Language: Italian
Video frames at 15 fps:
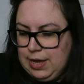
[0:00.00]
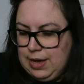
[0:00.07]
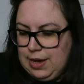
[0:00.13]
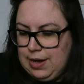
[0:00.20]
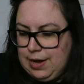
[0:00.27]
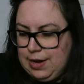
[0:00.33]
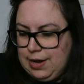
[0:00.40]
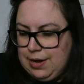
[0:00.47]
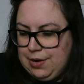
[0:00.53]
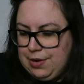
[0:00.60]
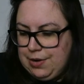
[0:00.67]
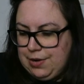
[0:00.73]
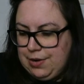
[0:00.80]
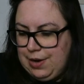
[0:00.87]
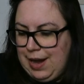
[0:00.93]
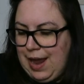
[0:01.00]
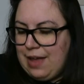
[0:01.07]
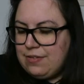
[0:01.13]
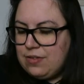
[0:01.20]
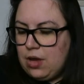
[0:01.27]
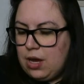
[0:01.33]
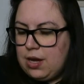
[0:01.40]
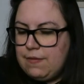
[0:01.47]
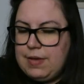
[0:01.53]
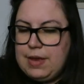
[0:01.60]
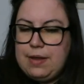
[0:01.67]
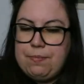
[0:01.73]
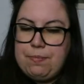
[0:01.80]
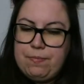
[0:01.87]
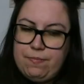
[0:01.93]
Uh, la storia
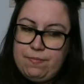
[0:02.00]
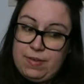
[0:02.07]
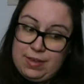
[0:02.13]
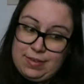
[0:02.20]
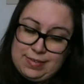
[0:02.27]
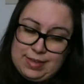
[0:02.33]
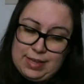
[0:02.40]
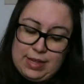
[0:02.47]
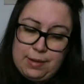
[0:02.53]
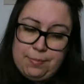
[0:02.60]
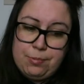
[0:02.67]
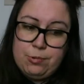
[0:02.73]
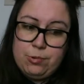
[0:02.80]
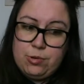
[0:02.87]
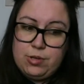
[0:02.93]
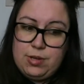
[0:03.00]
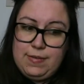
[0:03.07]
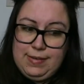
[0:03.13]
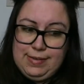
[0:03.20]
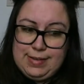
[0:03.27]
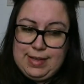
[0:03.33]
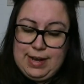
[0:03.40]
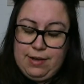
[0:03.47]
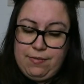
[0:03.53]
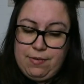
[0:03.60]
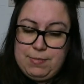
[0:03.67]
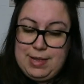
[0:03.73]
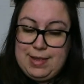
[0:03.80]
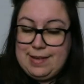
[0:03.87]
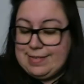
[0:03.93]
viene vista dal punto di vista della
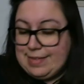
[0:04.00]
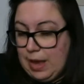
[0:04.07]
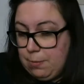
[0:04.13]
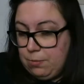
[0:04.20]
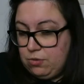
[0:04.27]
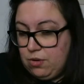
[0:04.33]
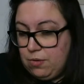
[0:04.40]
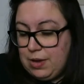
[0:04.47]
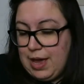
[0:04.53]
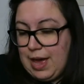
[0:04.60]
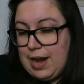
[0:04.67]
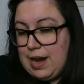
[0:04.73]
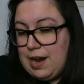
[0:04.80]
famiglia Samson, che era